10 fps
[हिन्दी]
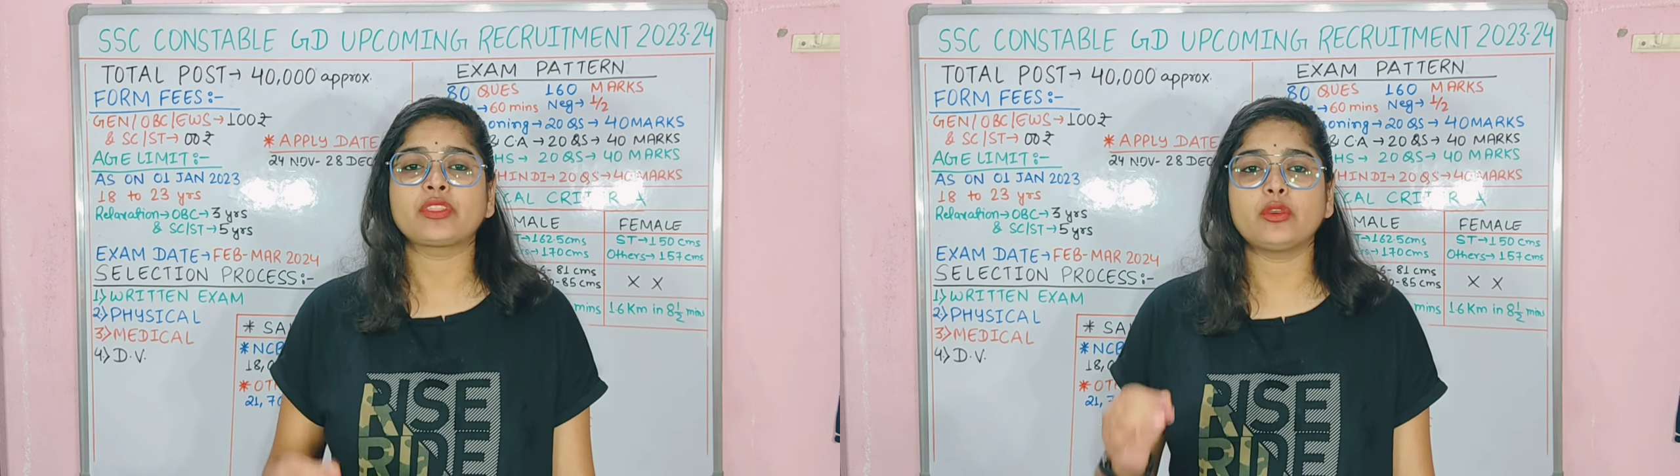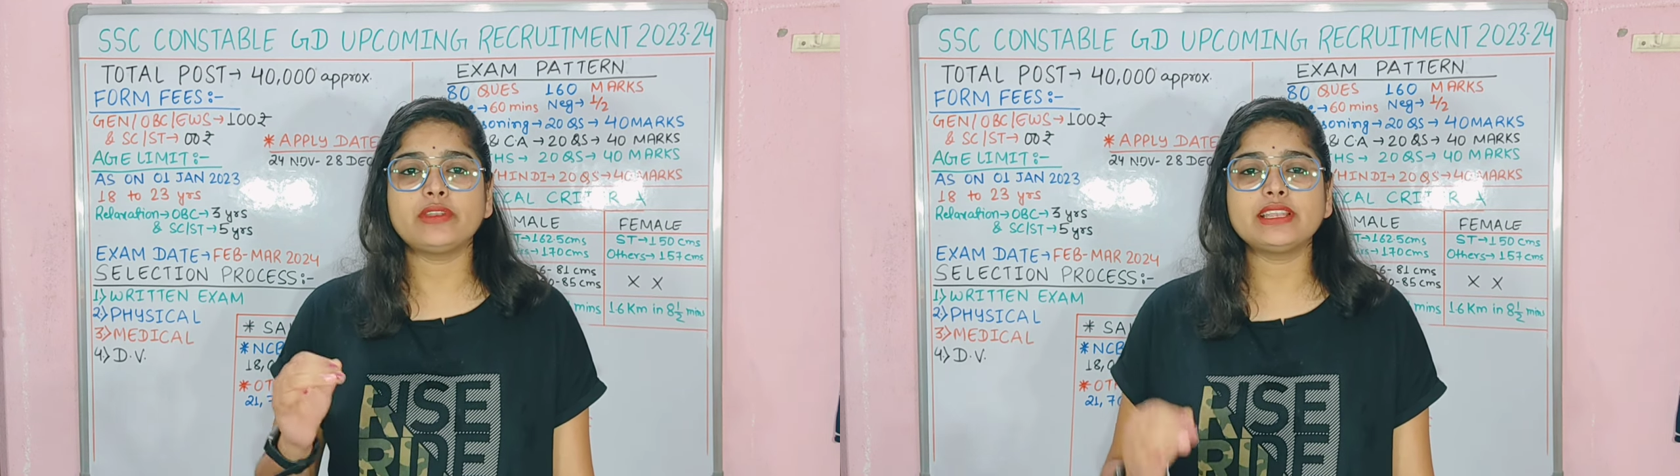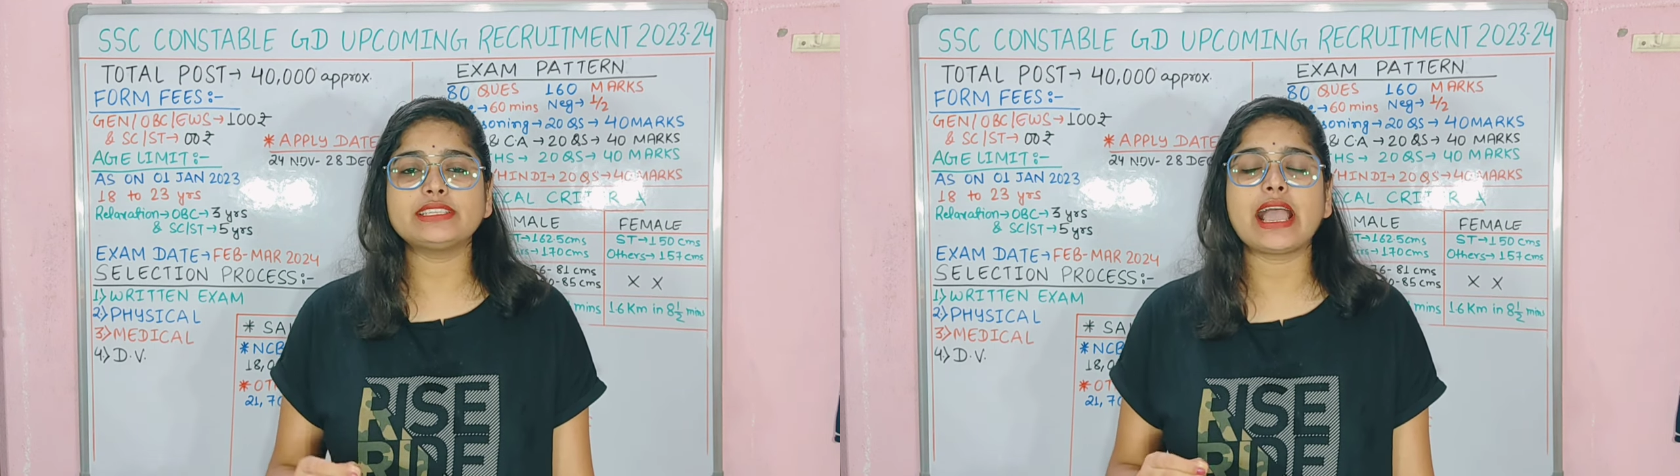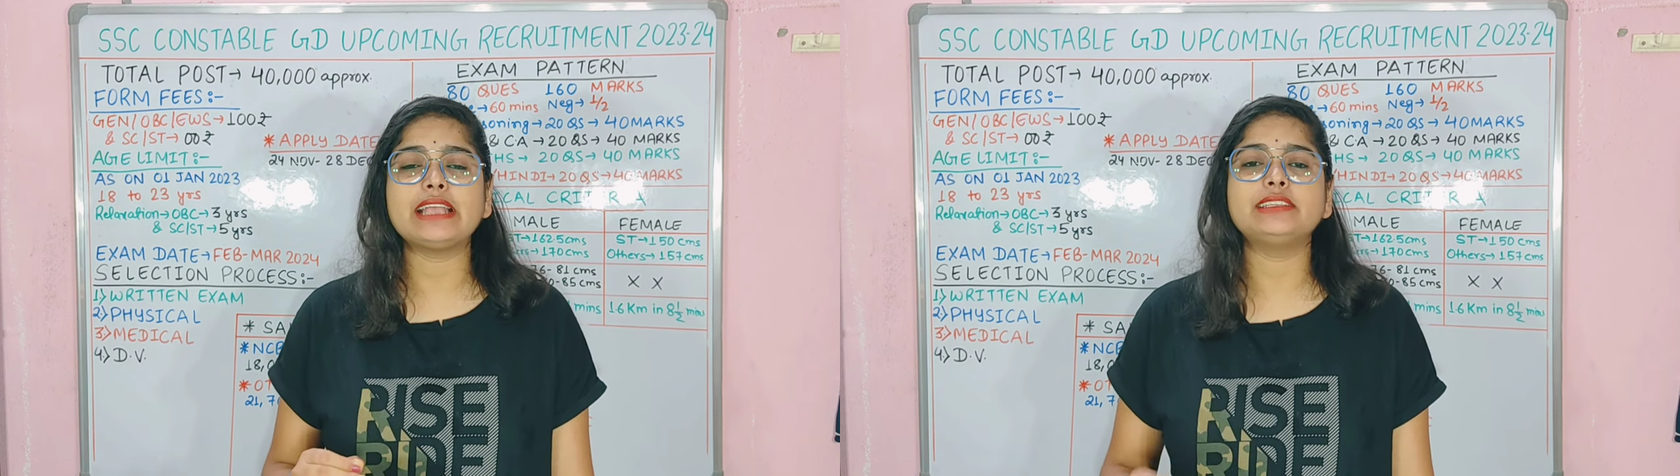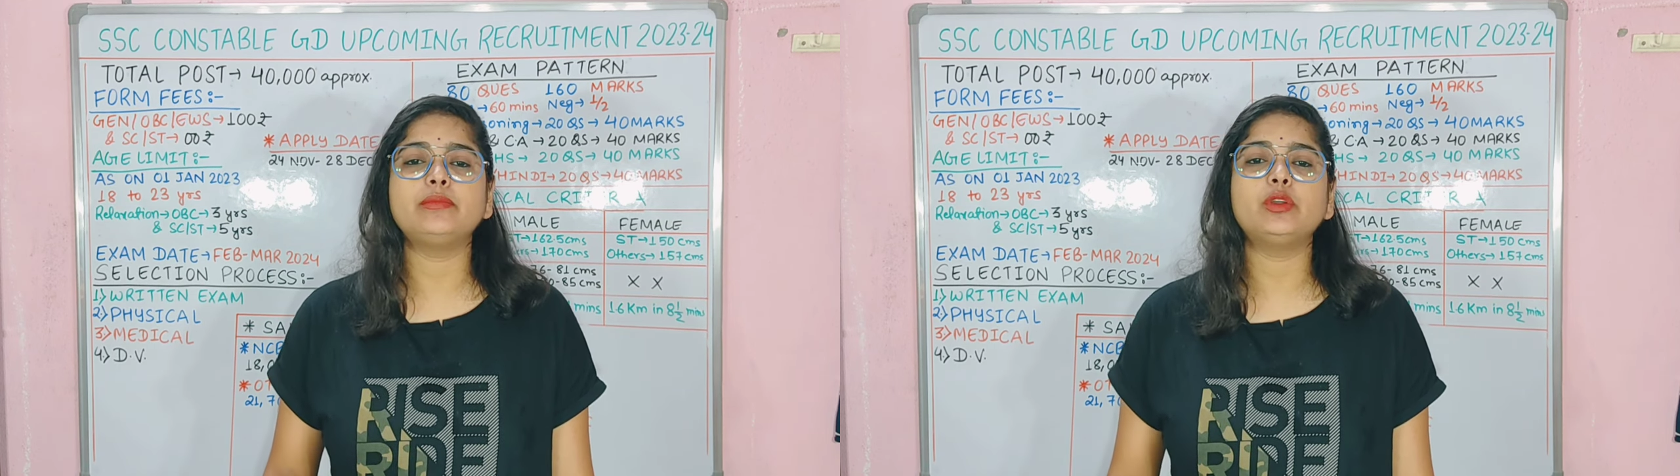तो फ्रेंड्स
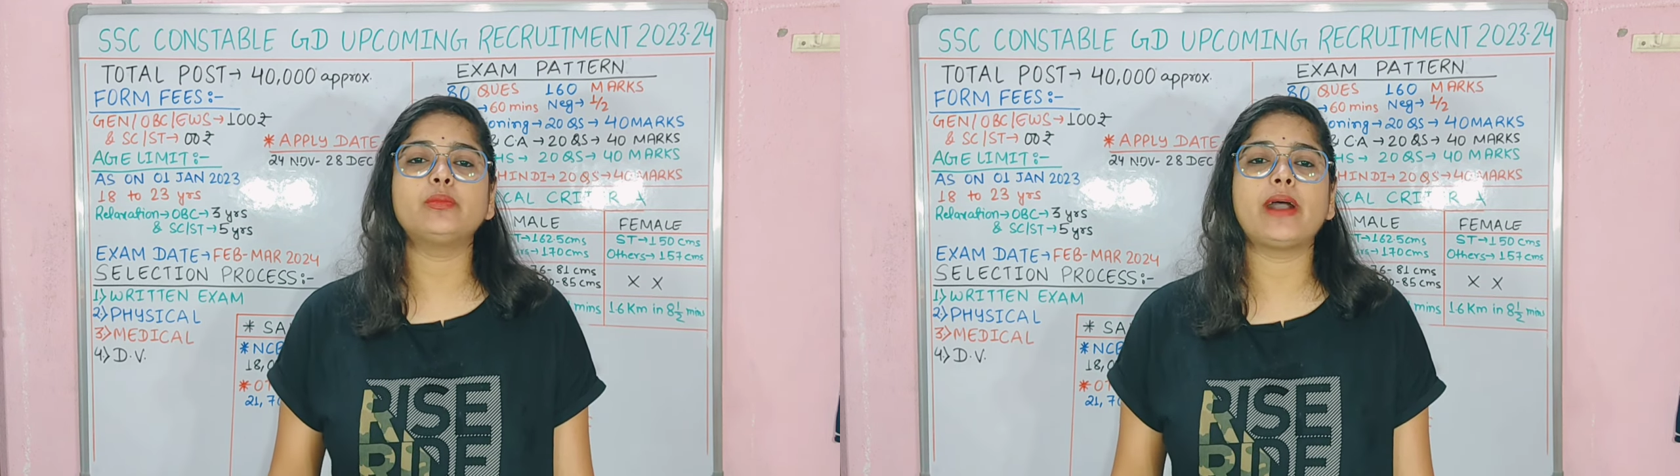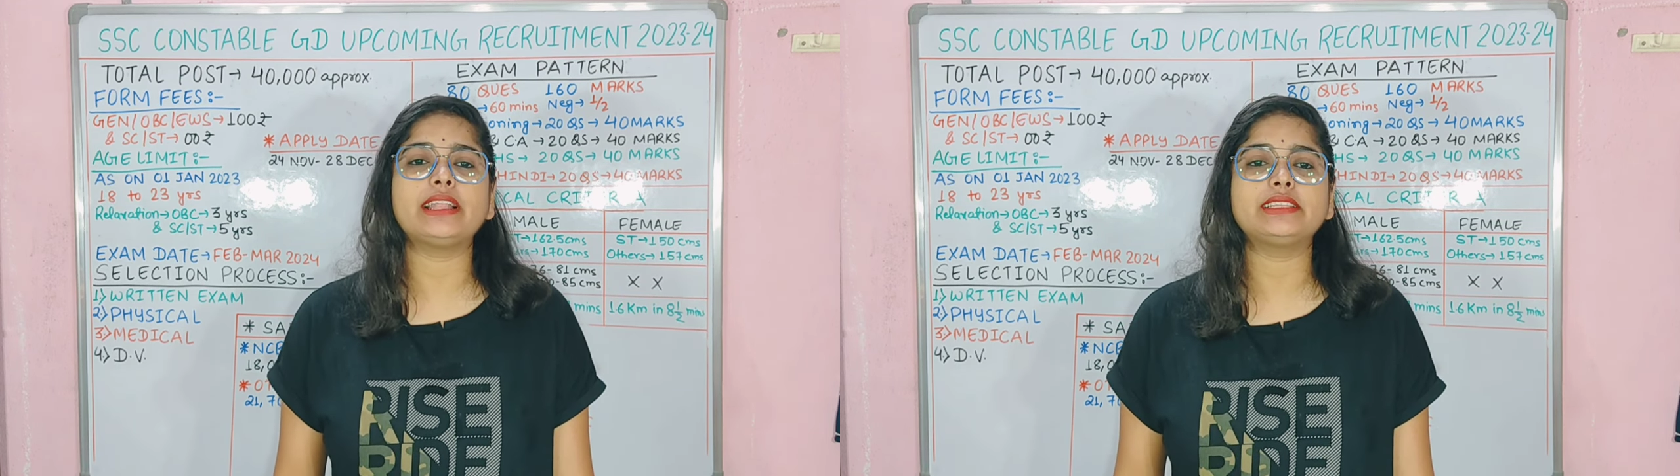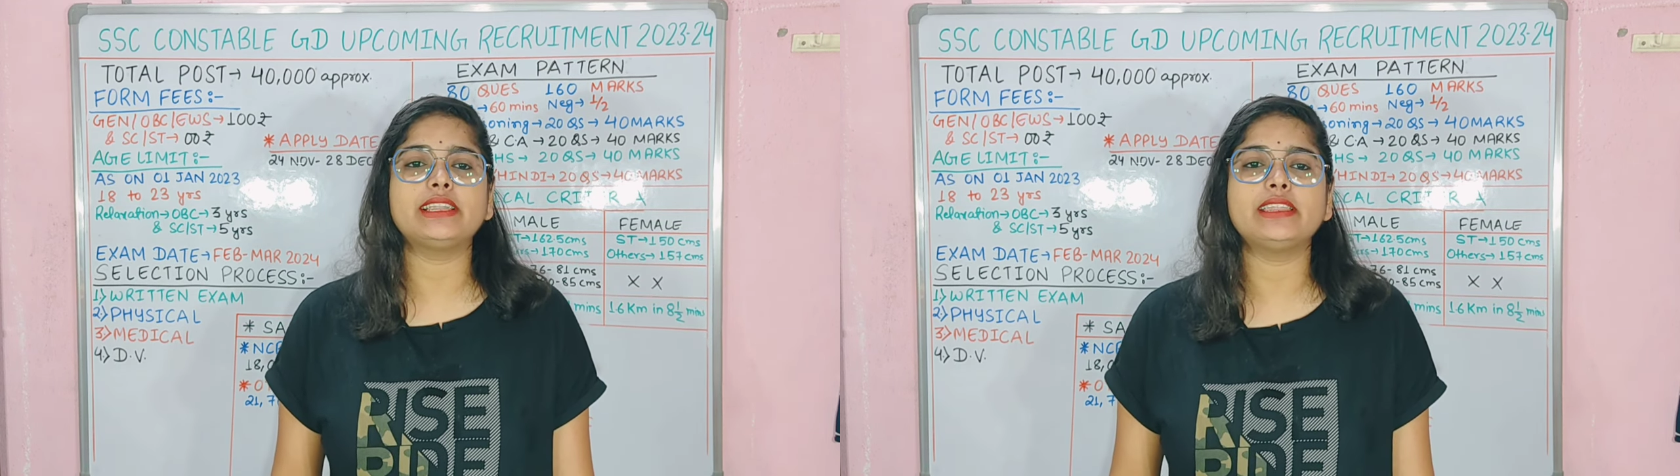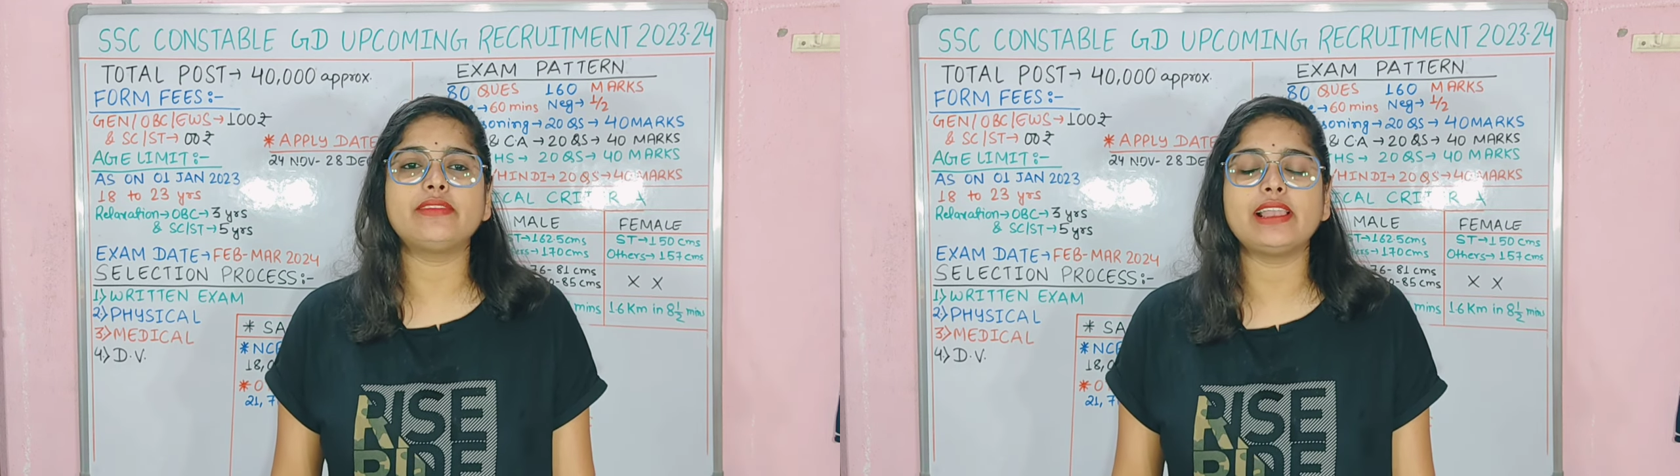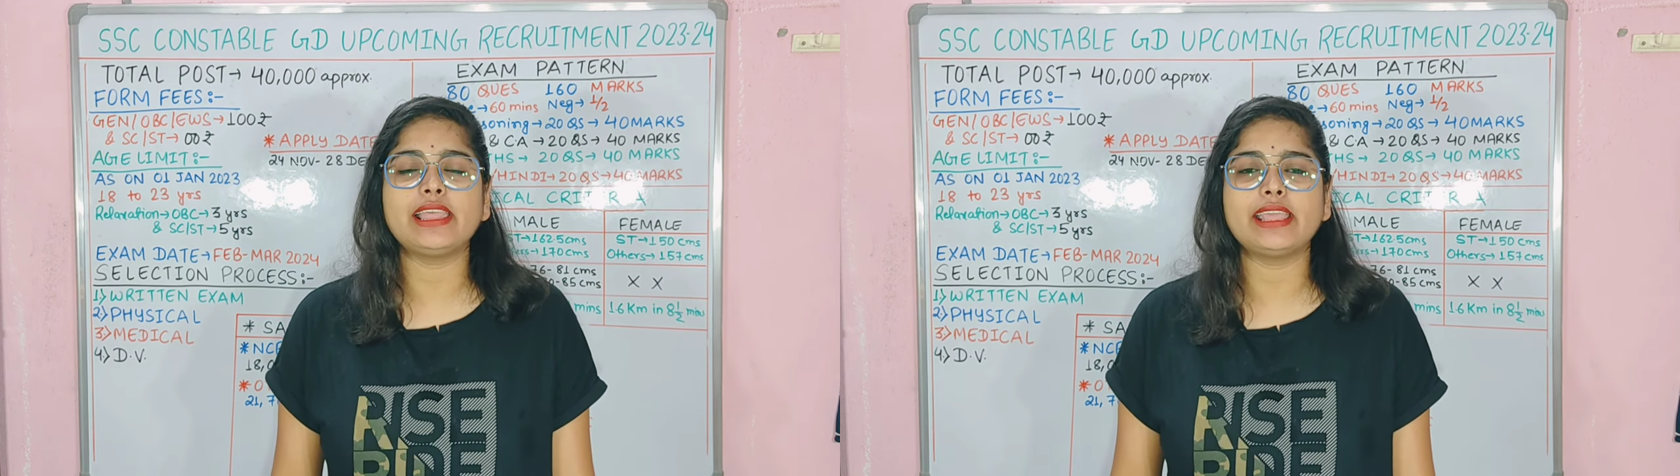आज हम लोग बात करने
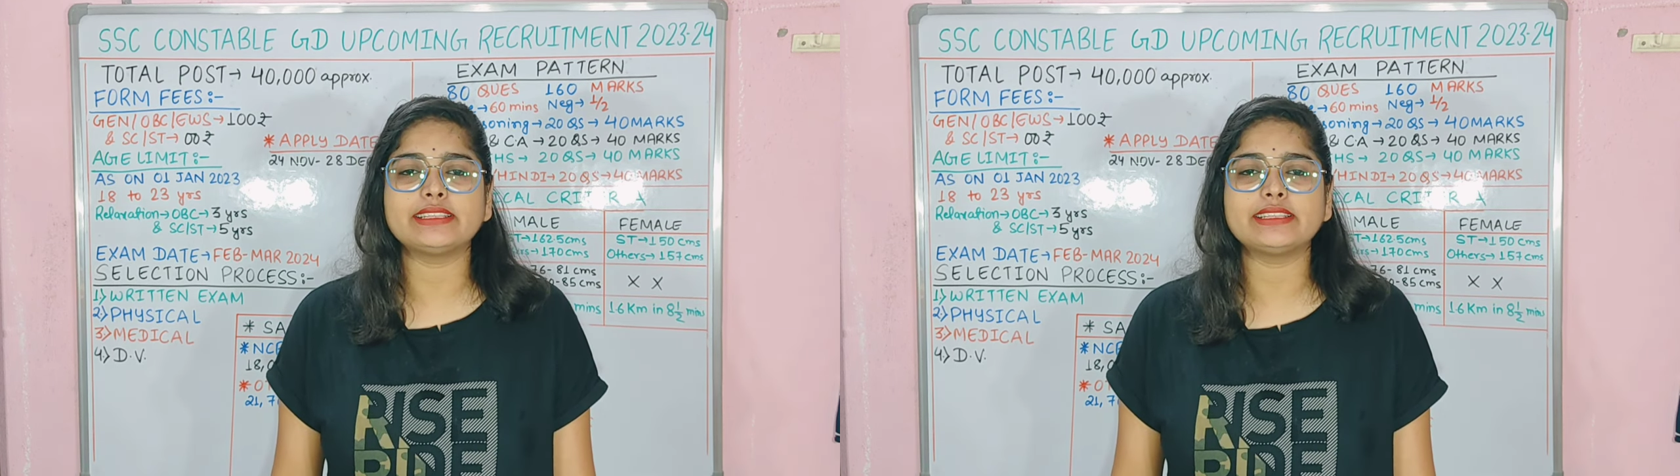वाले